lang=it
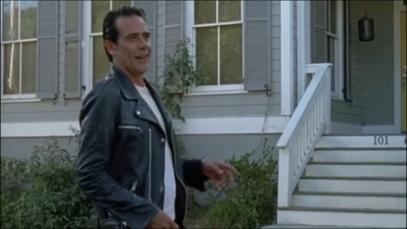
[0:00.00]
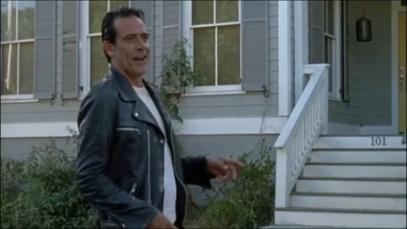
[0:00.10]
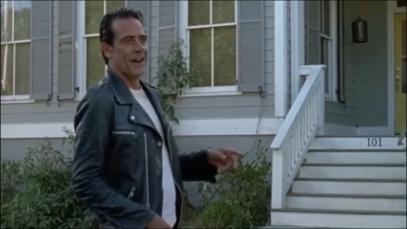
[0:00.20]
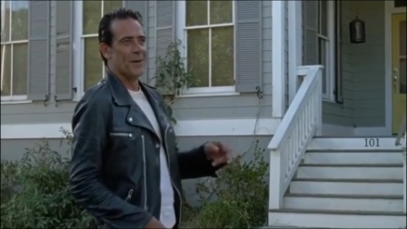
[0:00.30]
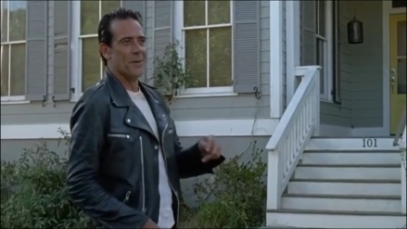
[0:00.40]
Il
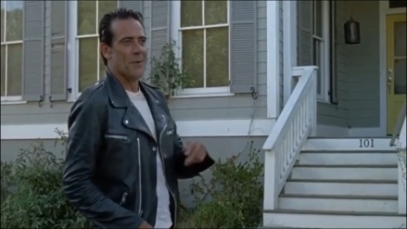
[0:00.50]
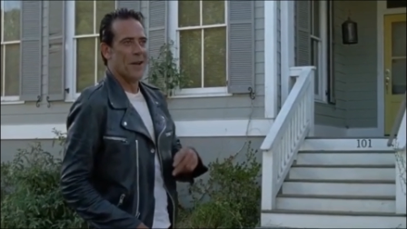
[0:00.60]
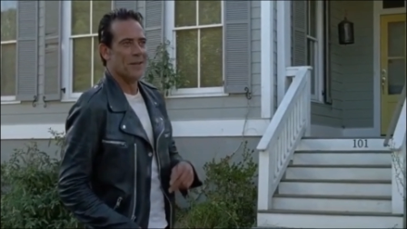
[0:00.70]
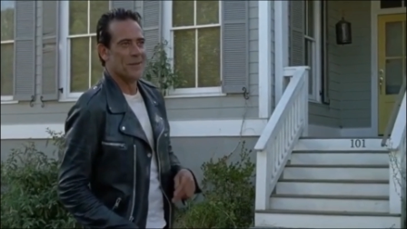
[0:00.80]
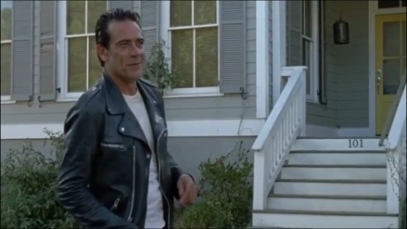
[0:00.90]
tizio
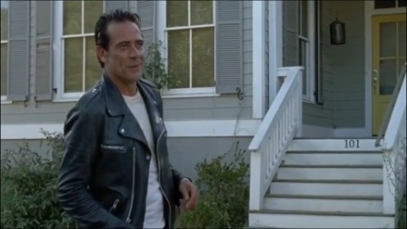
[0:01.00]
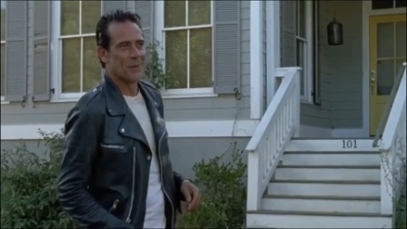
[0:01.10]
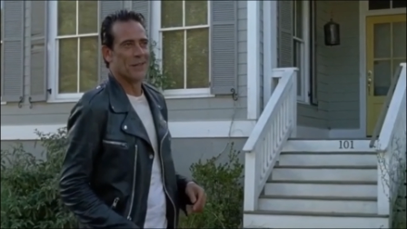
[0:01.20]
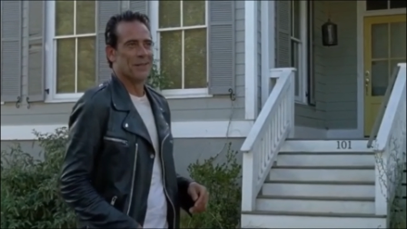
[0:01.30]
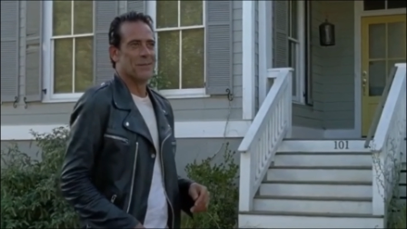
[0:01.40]
che ha
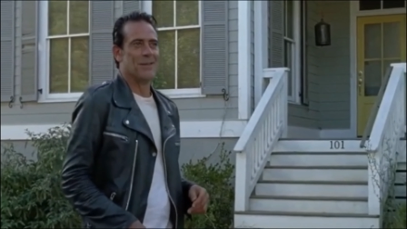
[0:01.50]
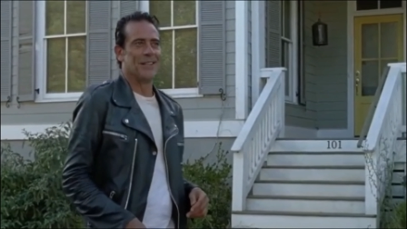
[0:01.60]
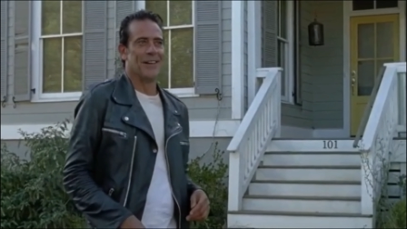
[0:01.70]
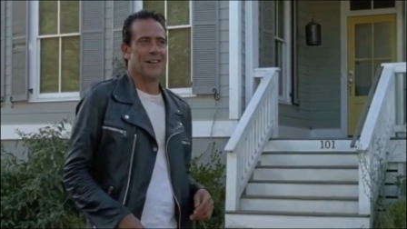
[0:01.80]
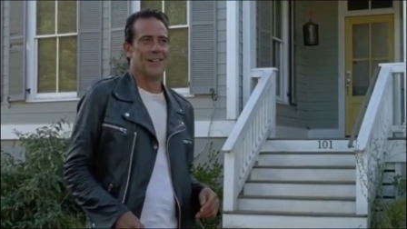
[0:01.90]
aspettato che
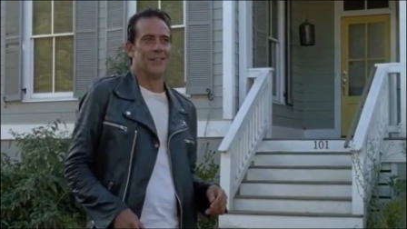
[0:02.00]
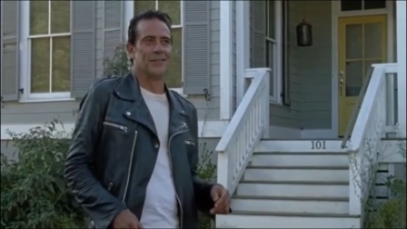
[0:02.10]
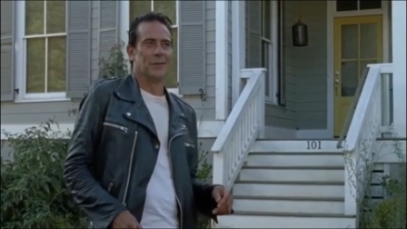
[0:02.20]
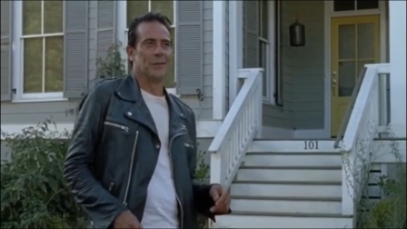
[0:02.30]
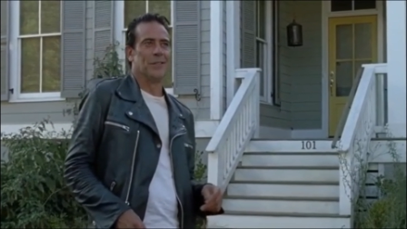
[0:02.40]
Rick se
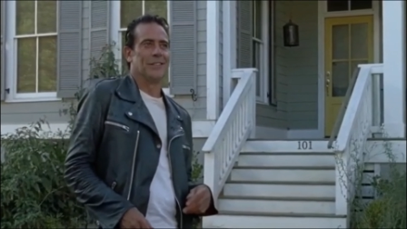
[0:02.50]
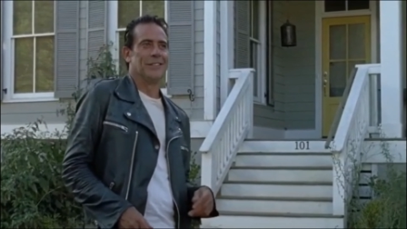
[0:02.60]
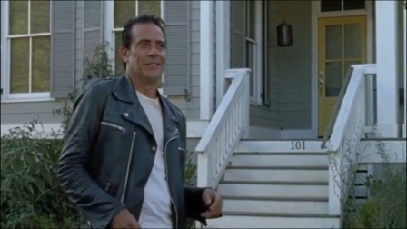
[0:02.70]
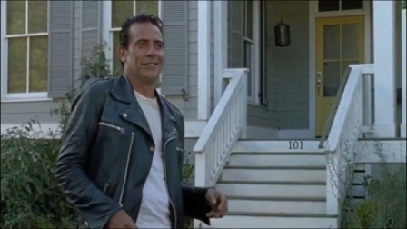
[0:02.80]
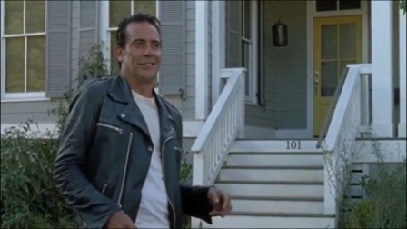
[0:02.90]
ne
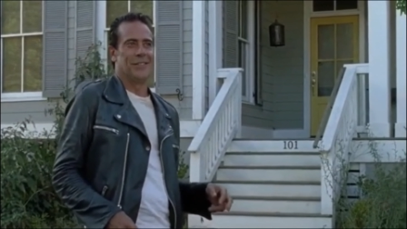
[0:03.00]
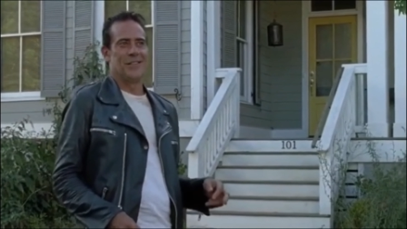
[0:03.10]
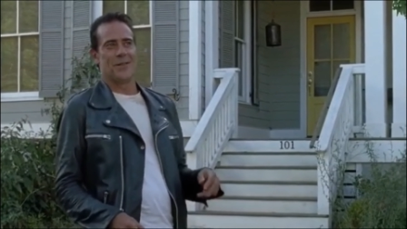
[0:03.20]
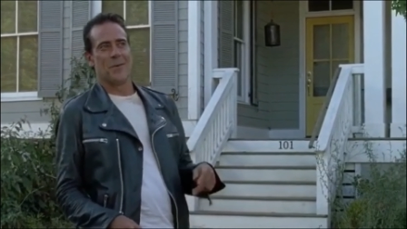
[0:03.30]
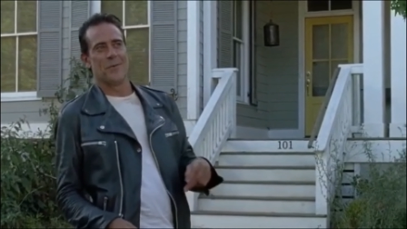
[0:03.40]
andasse per
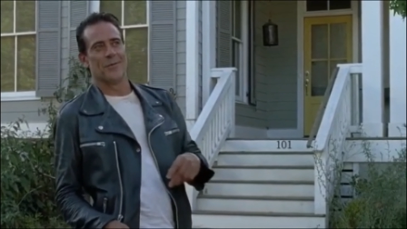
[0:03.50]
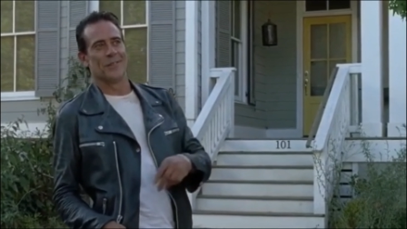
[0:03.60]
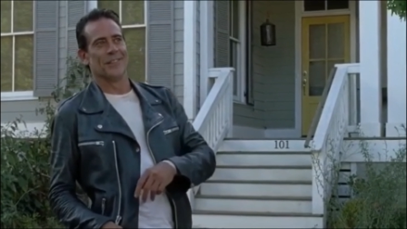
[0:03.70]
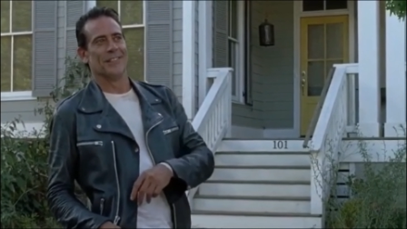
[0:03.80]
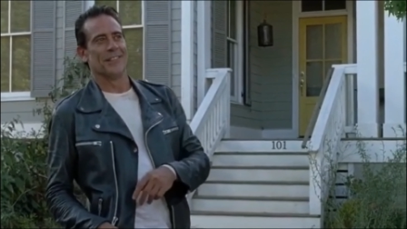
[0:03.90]
venire
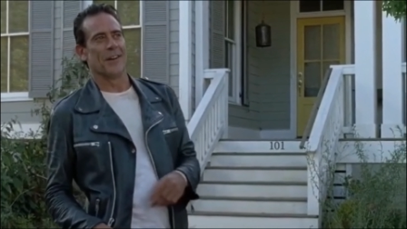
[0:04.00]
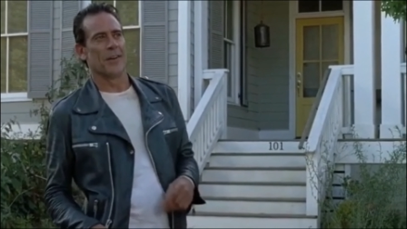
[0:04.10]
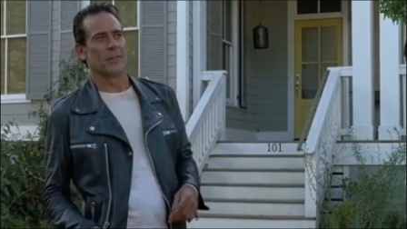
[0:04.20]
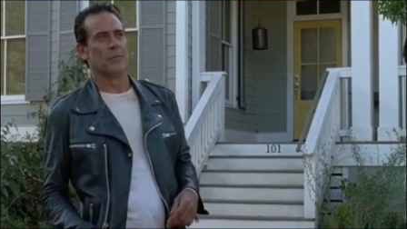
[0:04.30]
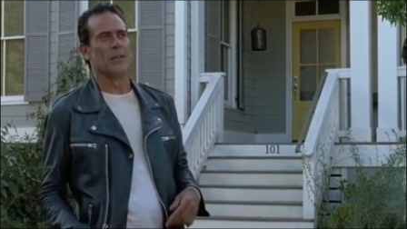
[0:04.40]
qui di
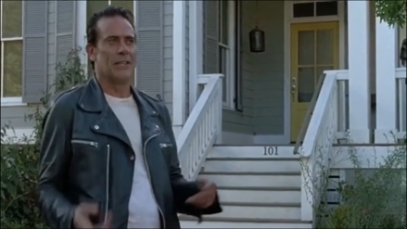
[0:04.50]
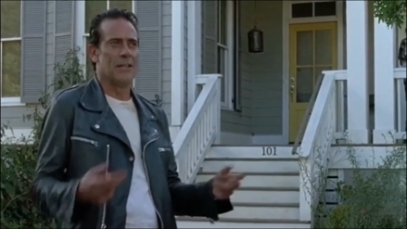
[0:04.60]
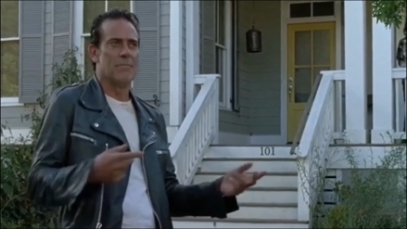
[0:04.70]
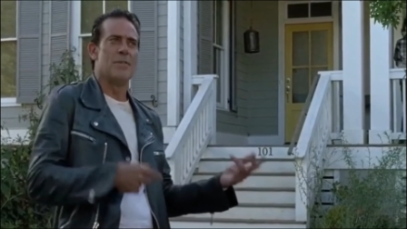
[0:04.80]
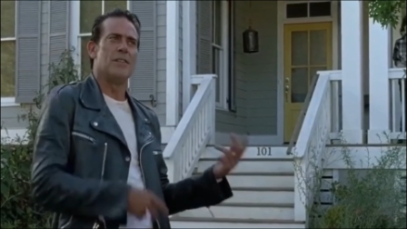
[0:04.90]
nascosto e
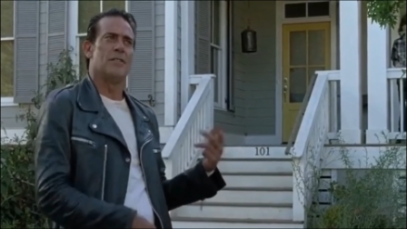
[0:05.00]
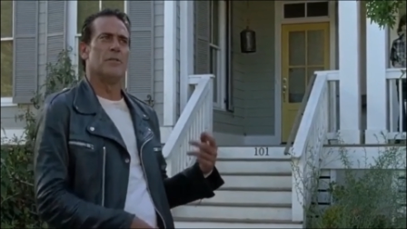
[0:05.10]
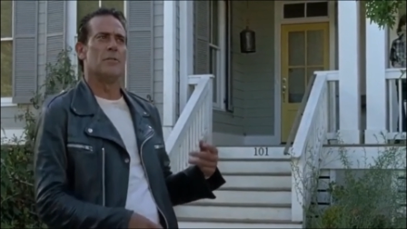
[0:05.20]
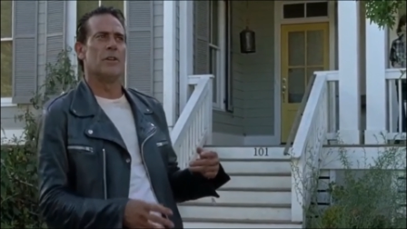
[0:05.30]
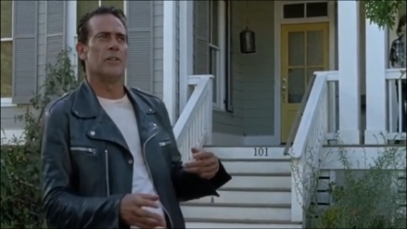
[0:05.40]

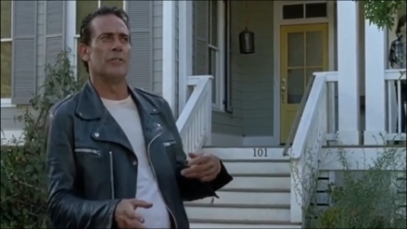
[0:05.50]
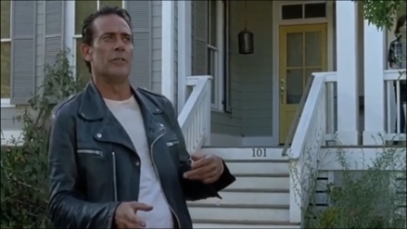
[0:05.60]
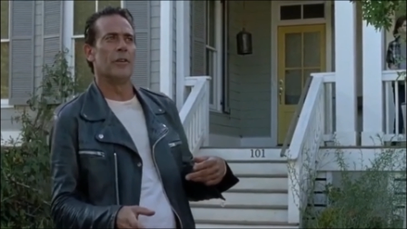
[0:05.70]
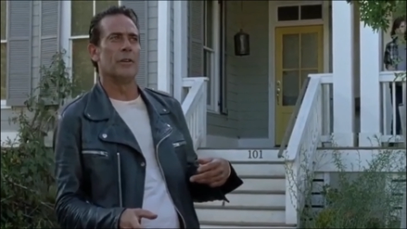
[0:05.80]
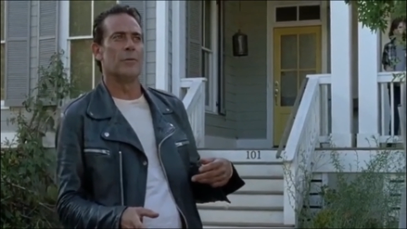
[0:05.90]
convincermi a fare il